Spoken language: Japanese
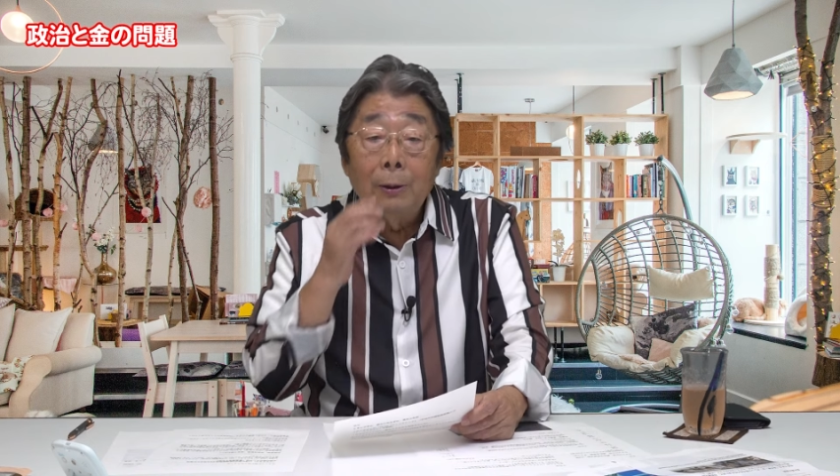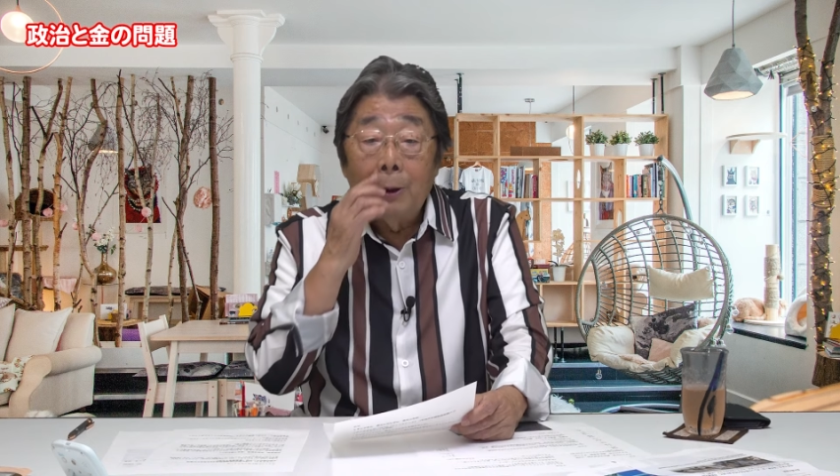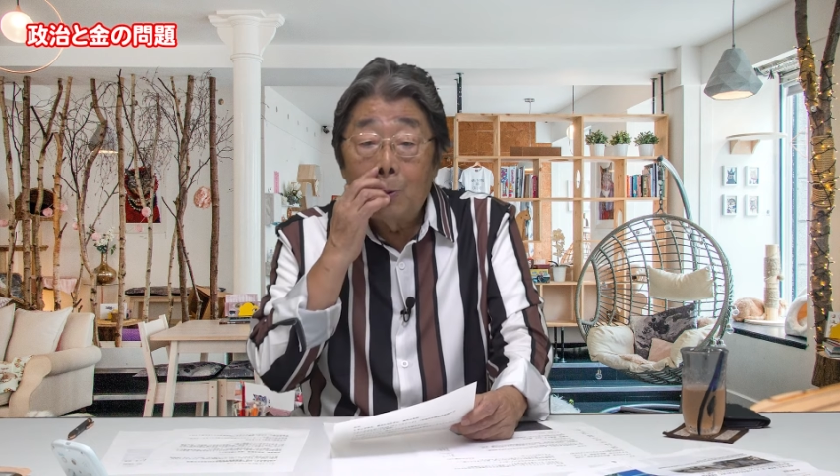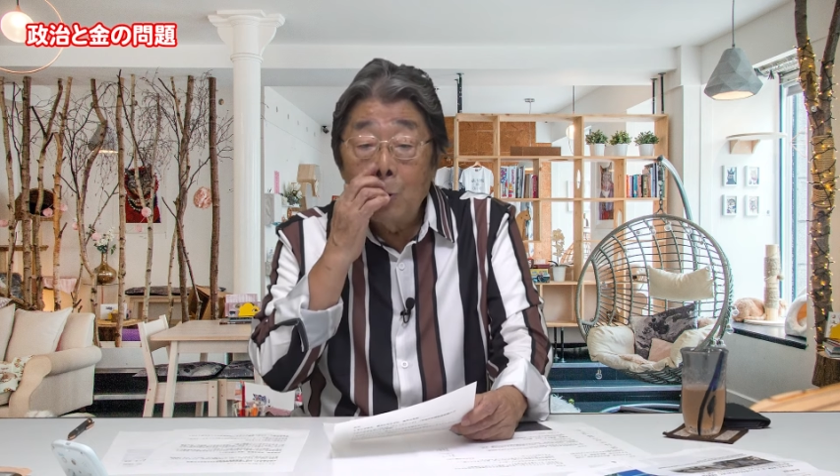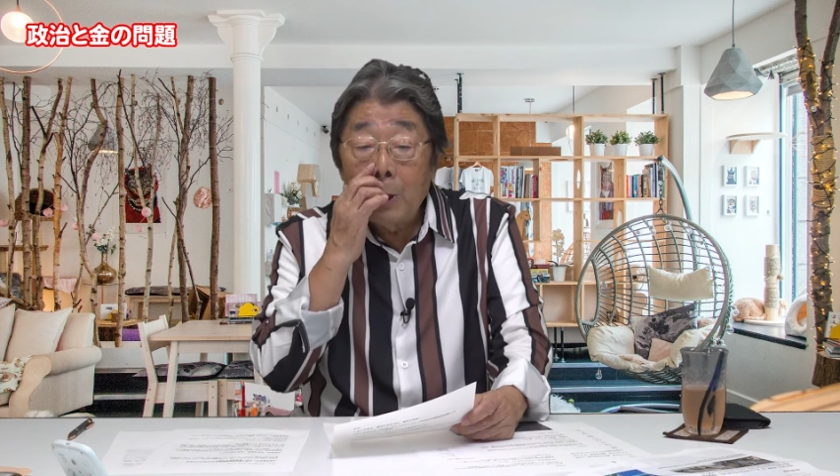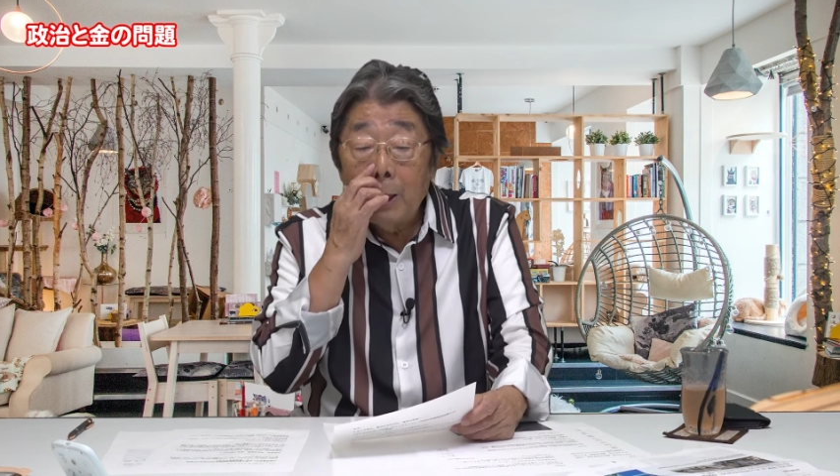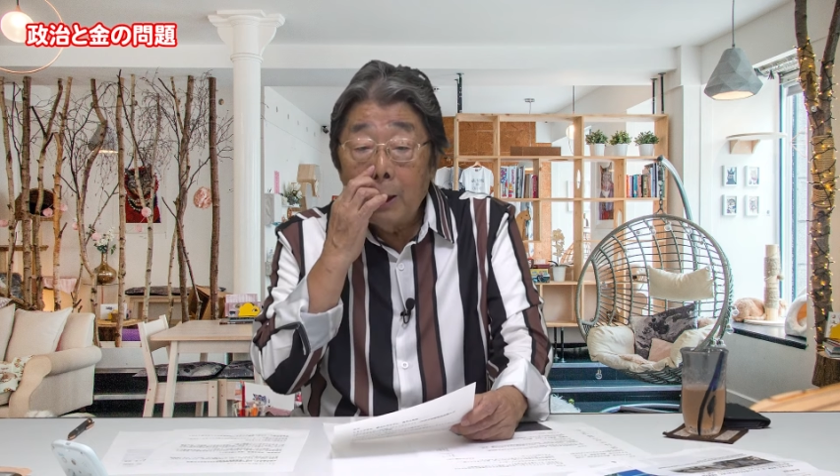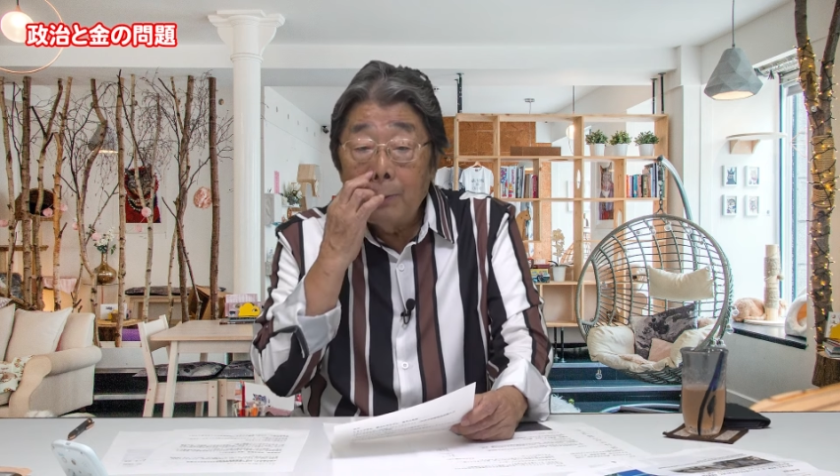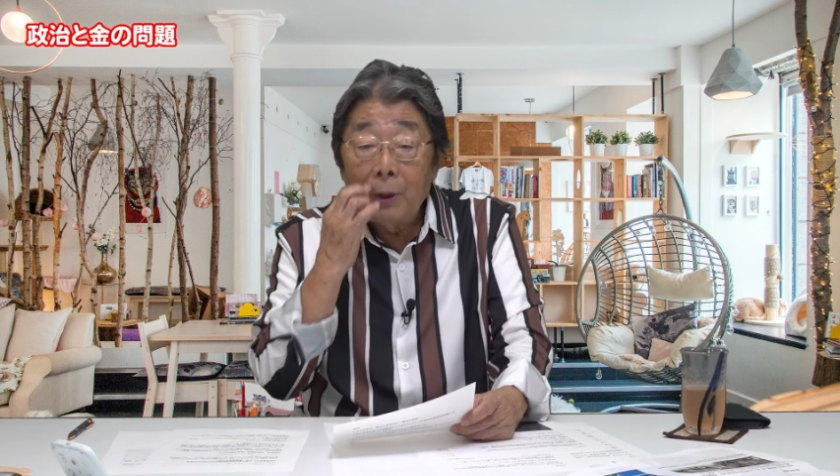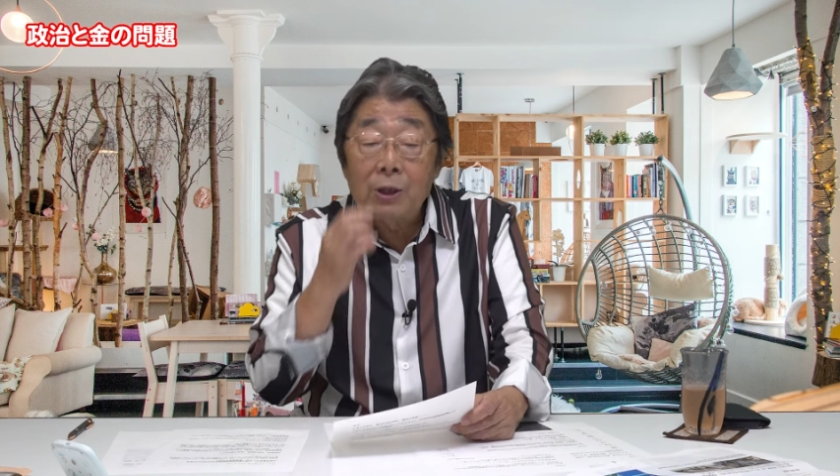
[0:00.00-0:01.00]
で、今
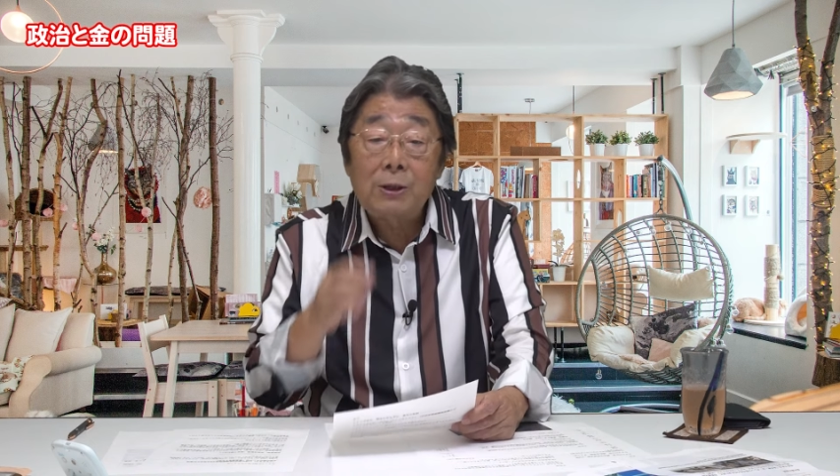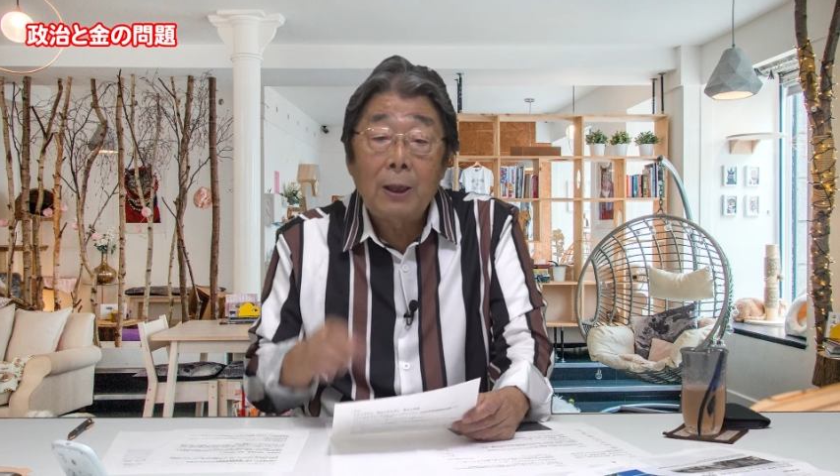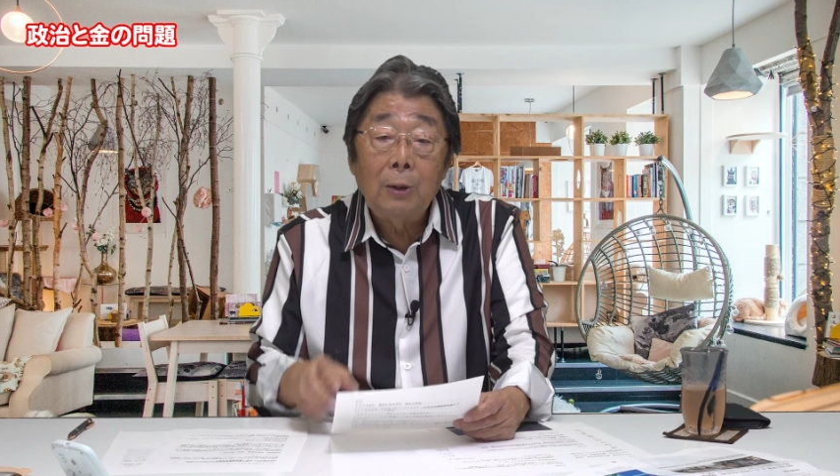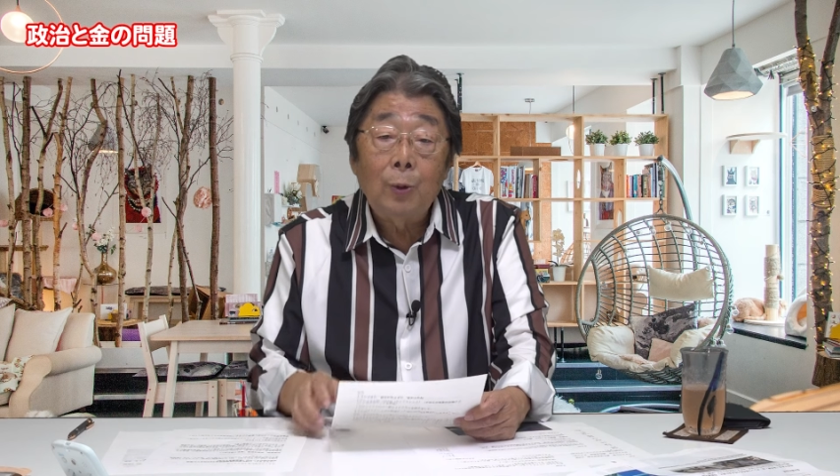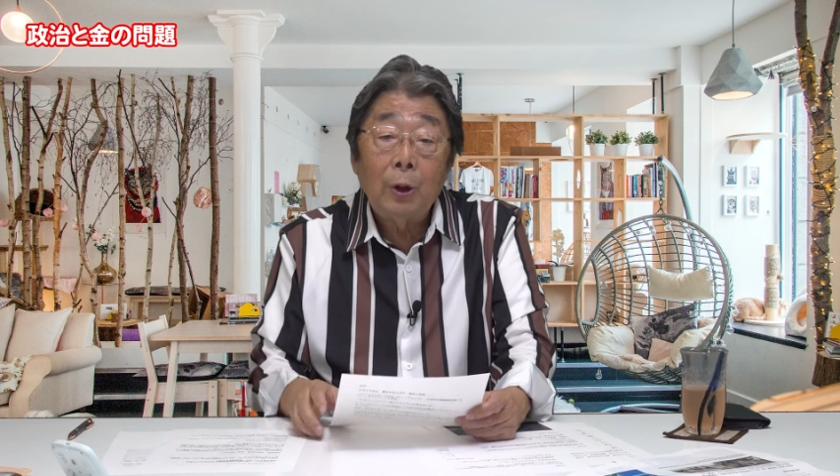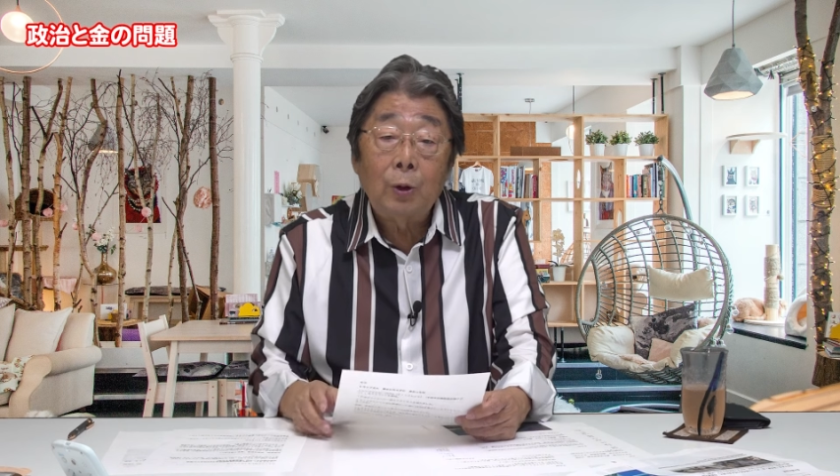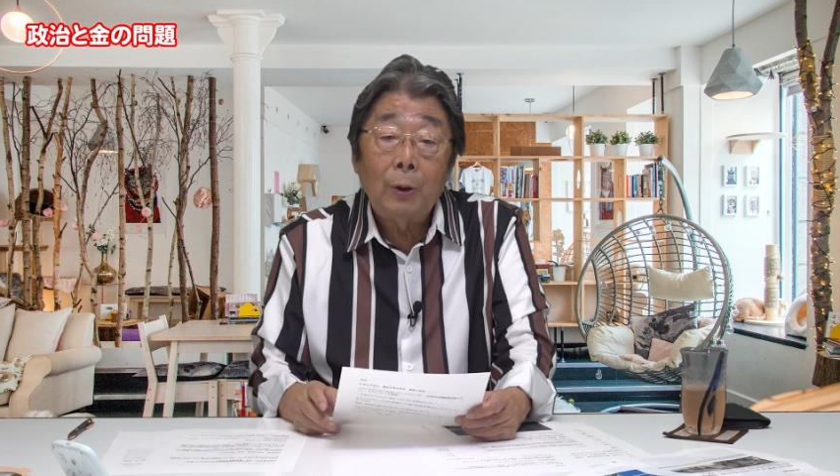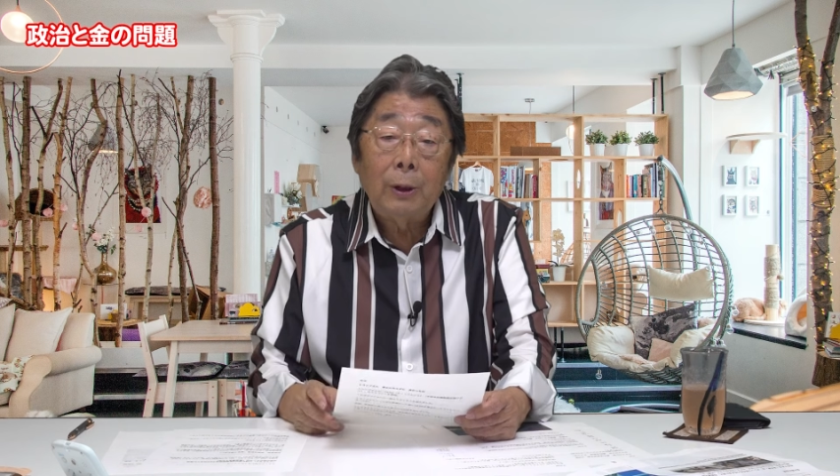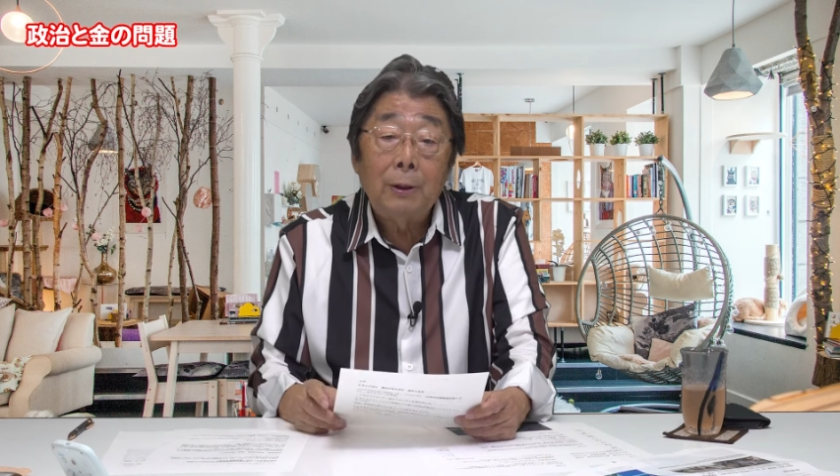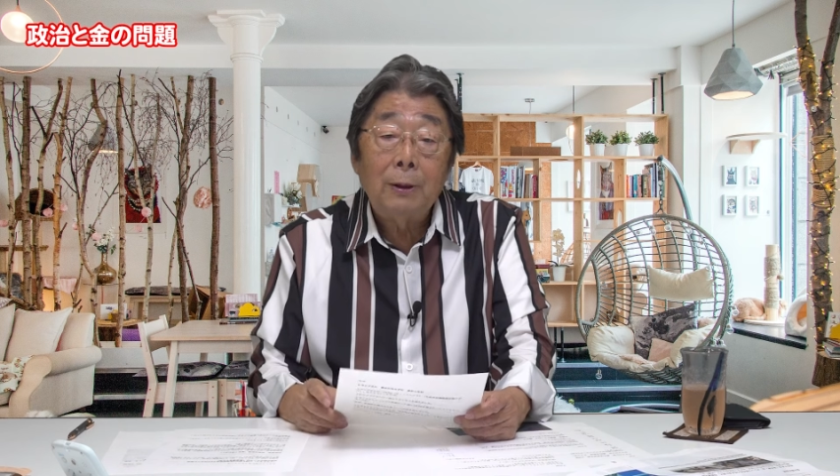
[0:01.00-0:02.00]
回、まあ、記載漏れと
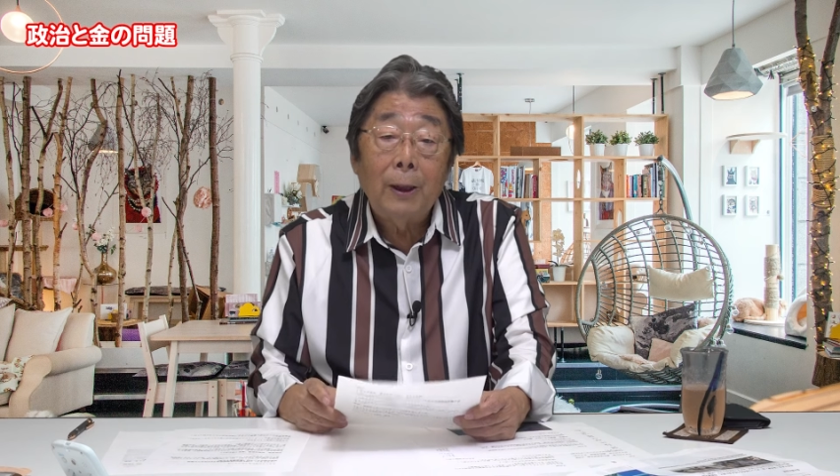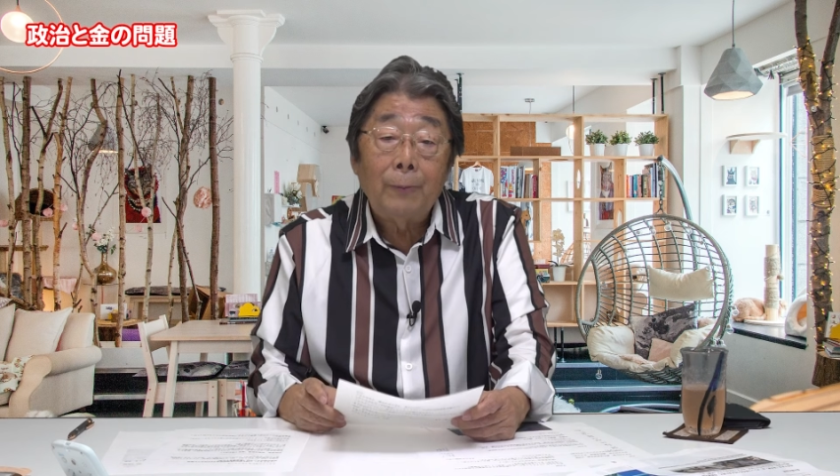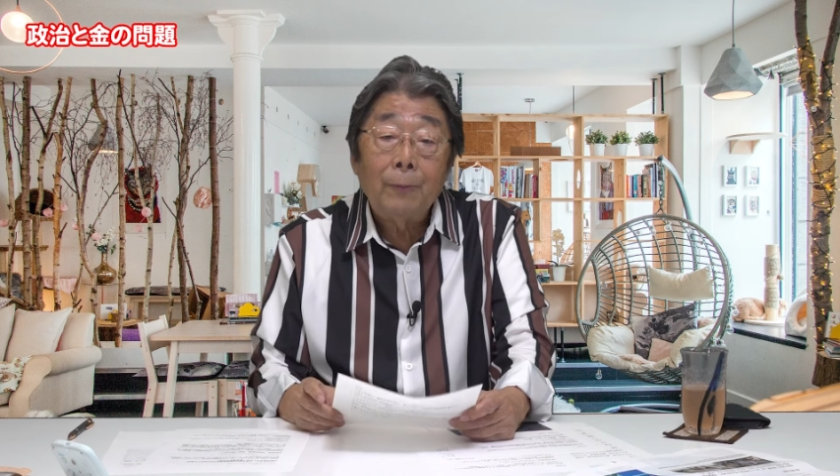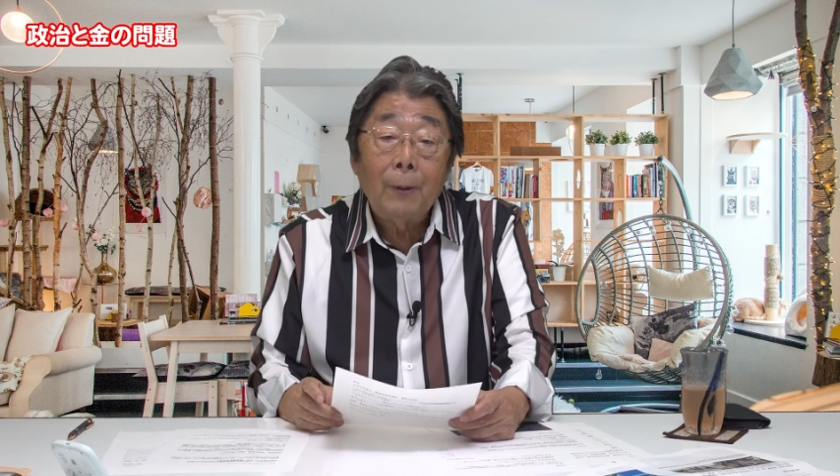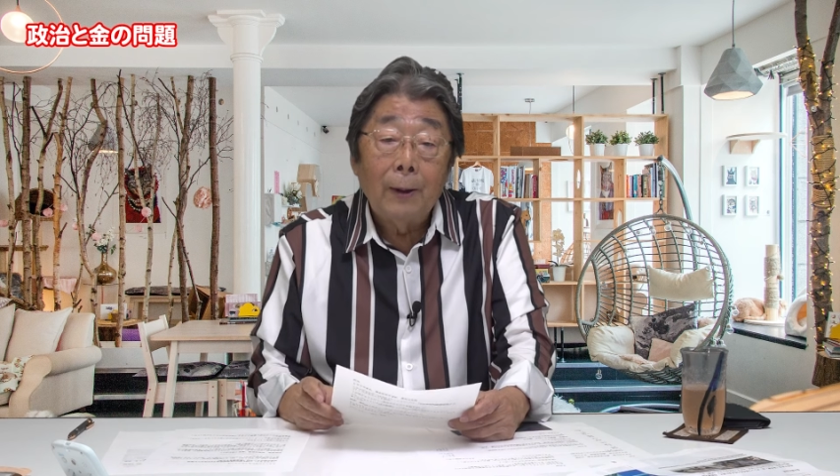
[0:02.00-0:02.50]
か言って、